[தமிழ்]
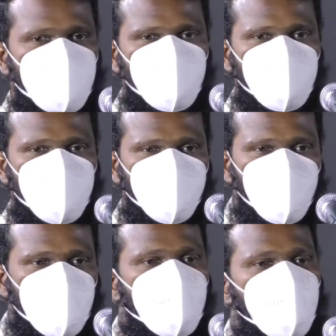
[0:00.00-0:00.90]
டைம்ஸ் அது
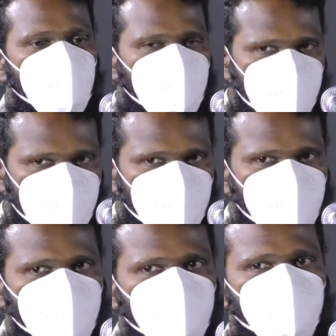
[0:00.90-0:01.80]
அது
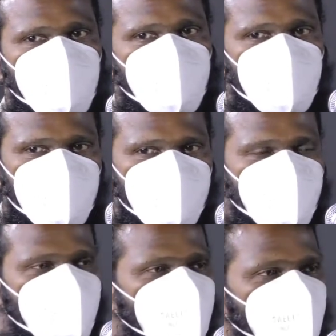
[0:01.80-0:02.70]

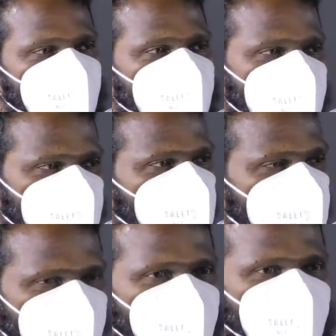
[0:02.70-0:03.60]
எழுதி
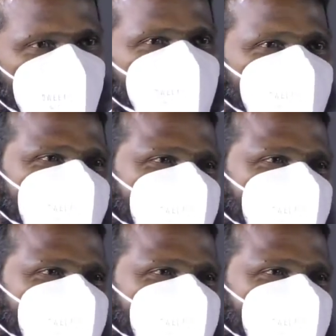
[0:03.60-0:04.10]
நார்மலாக வந்து